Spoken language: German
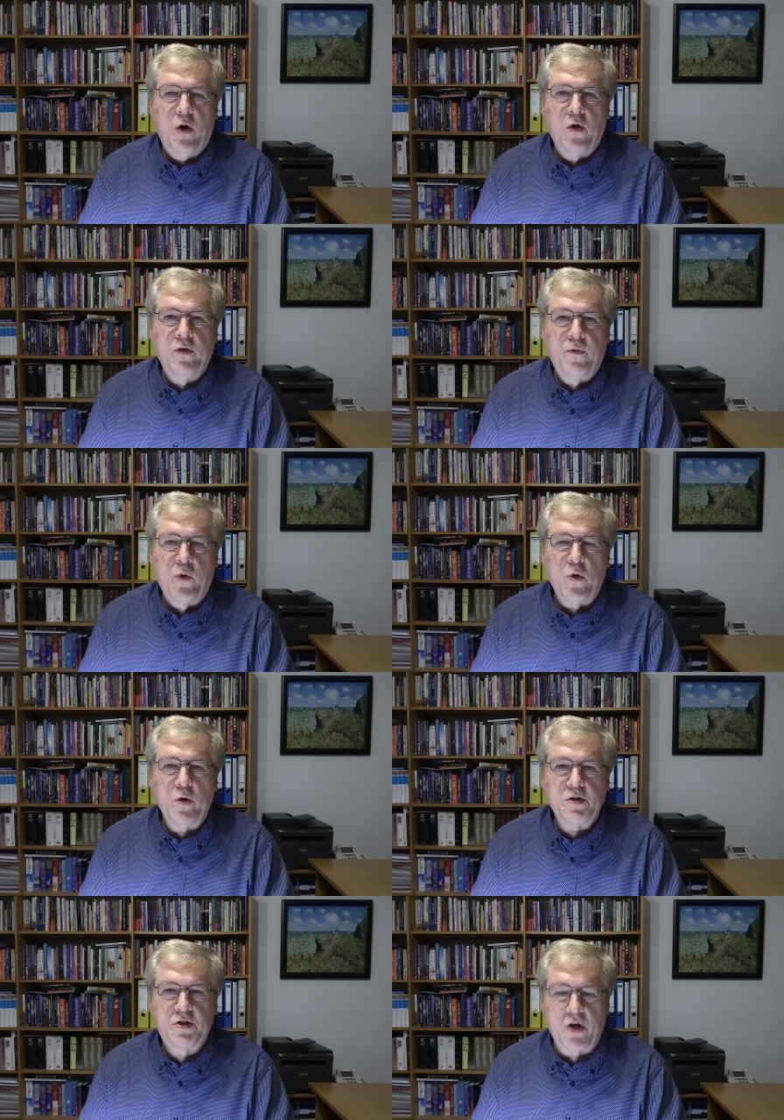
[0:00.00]
und
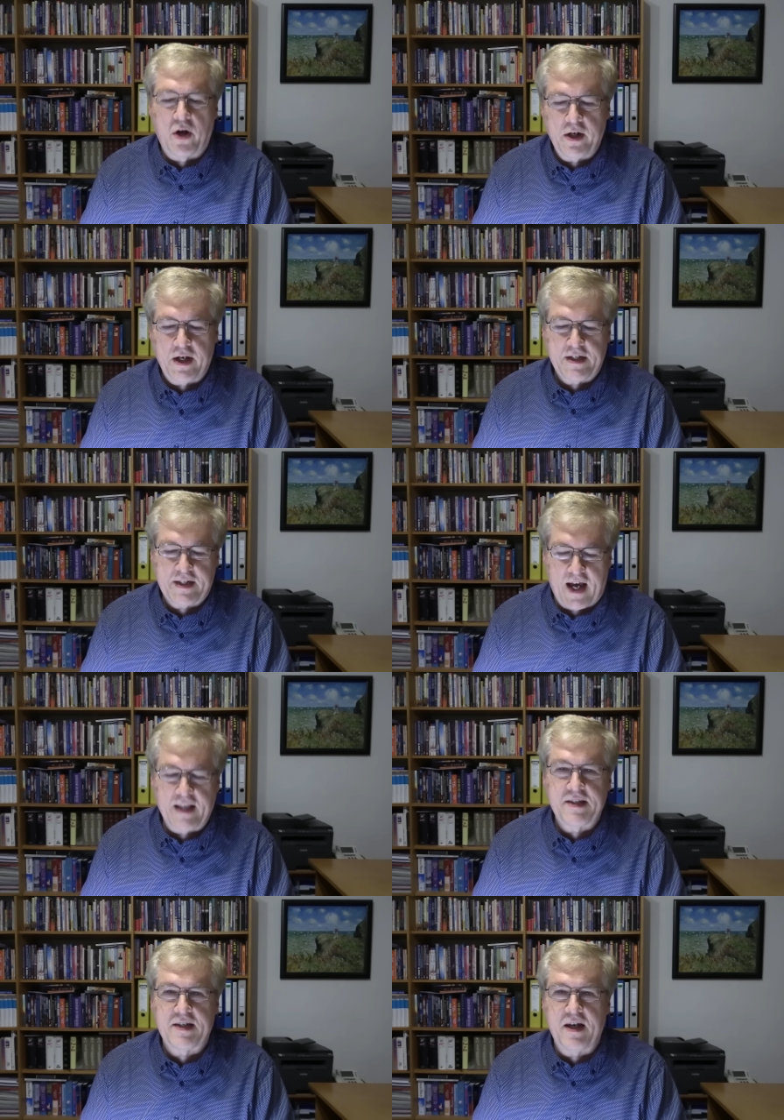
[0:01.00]
wo soll das
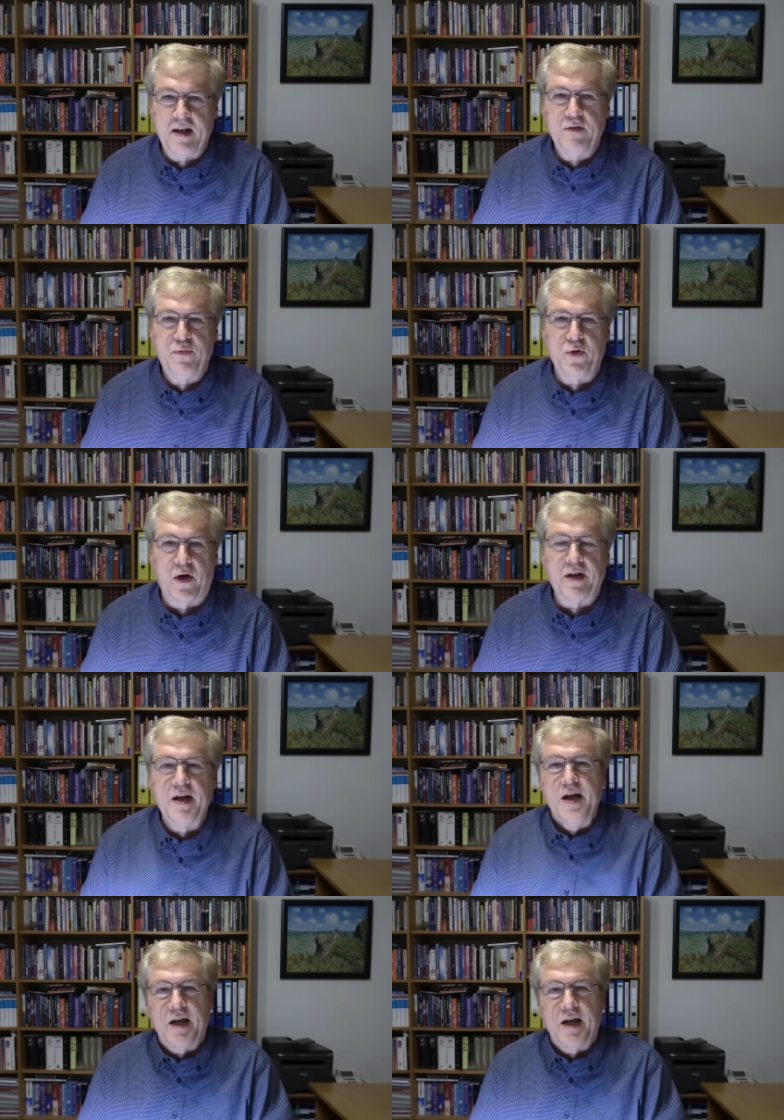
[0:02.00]
Ganze hinführen.